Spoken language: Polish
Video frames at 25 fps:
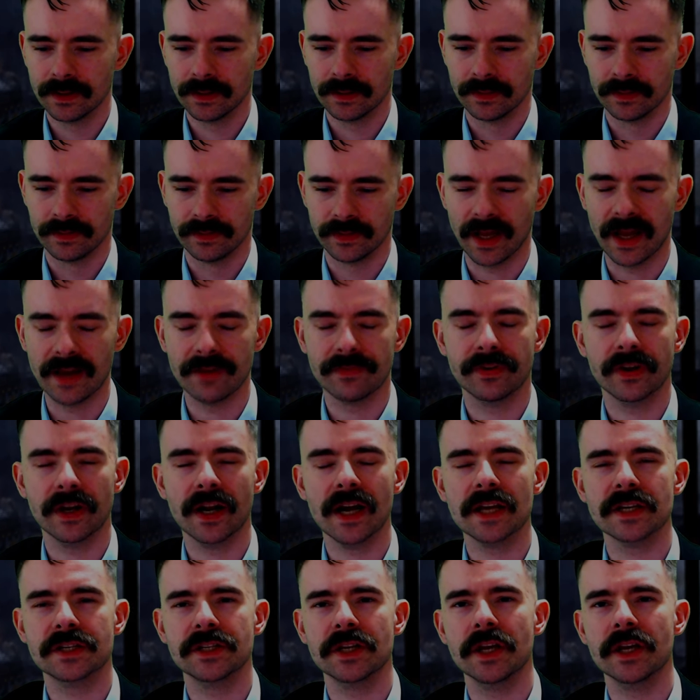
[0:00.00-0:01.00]

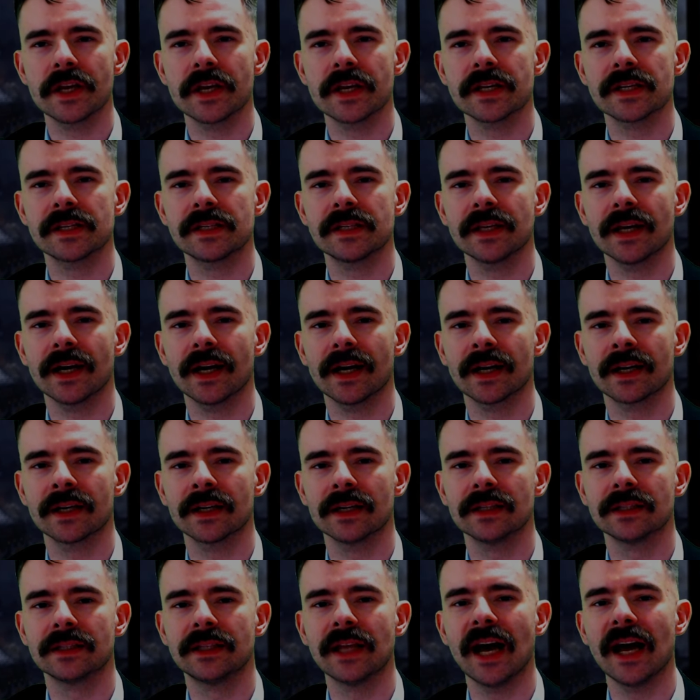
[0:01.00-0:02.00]
Najwyraźniej jest jak
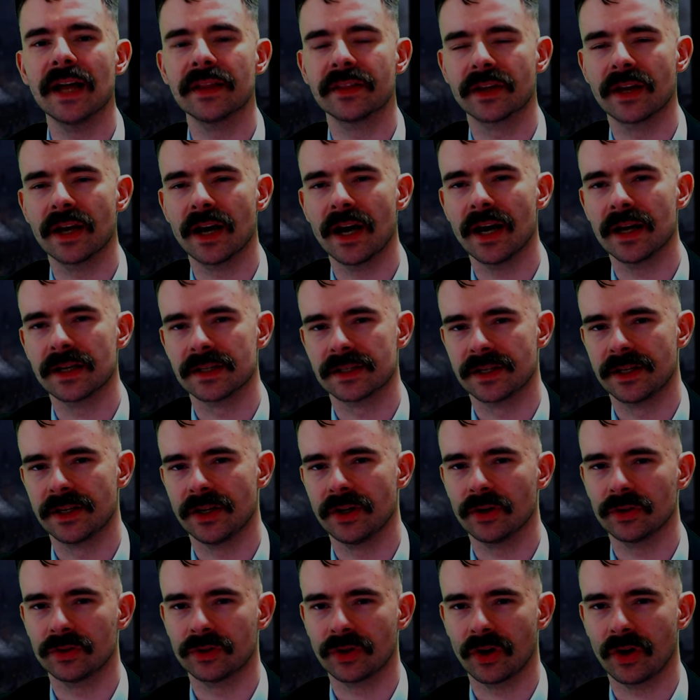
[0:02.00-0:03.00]
Danka z
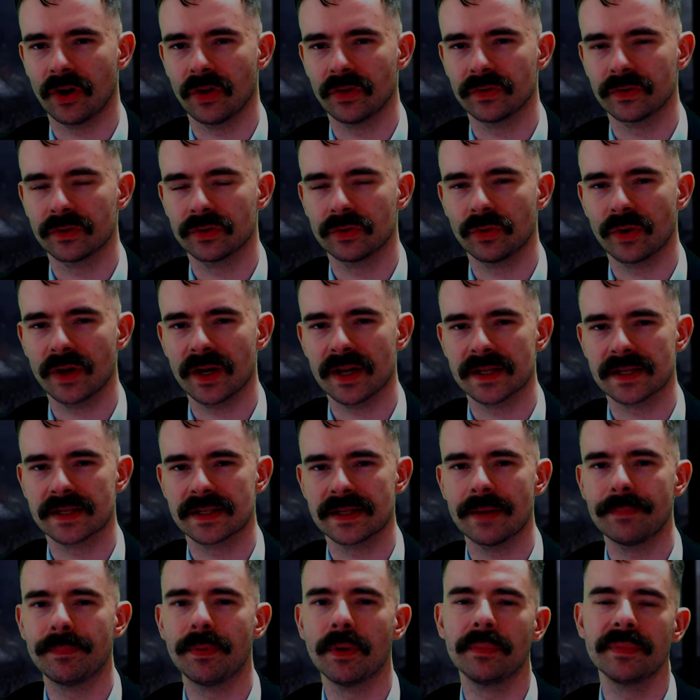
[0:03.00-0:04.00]
Gryotron, która
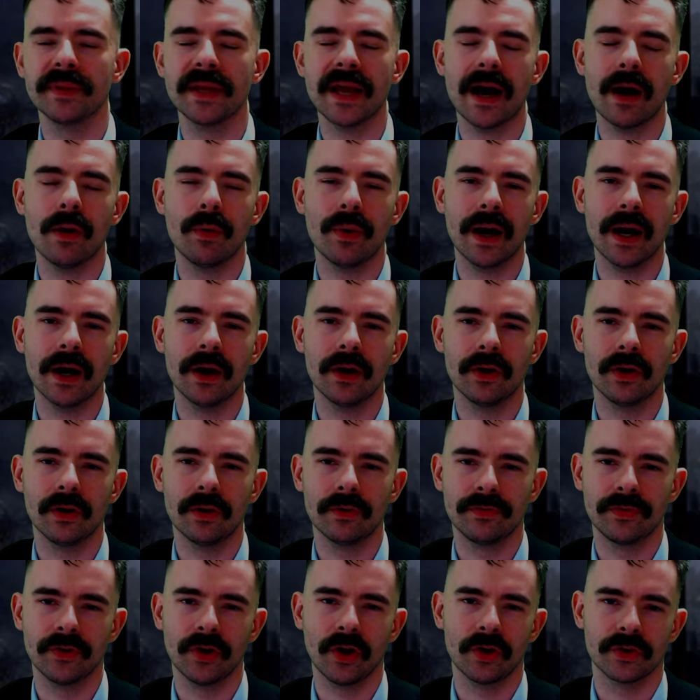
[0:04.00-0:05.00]
zapomniała
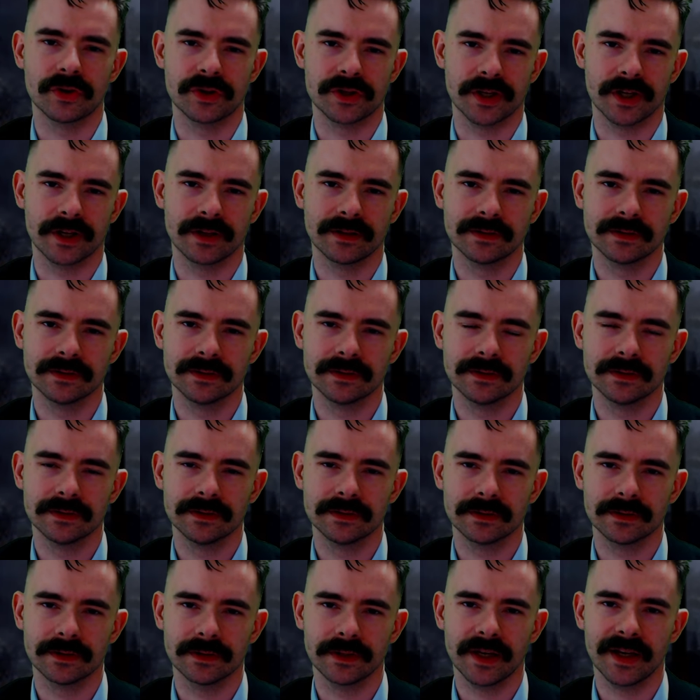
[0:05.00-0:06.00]
o flocie.
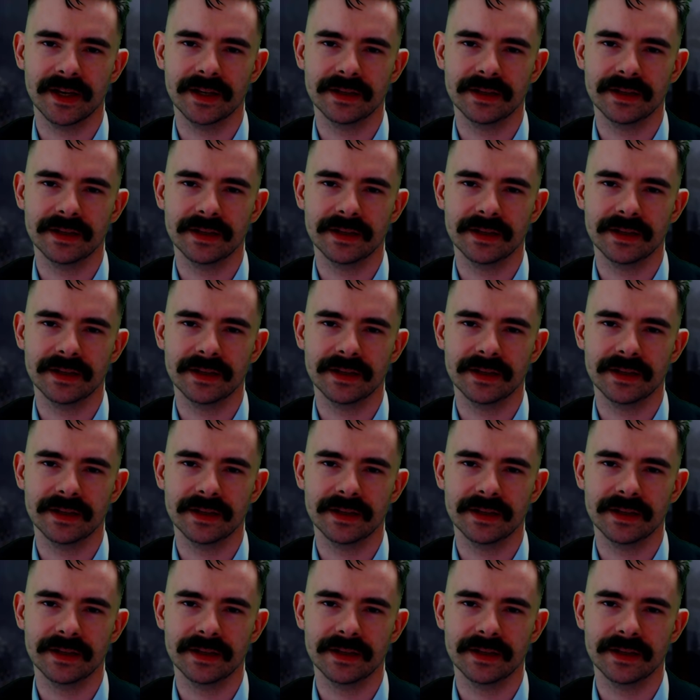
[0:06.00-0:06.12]
No nie?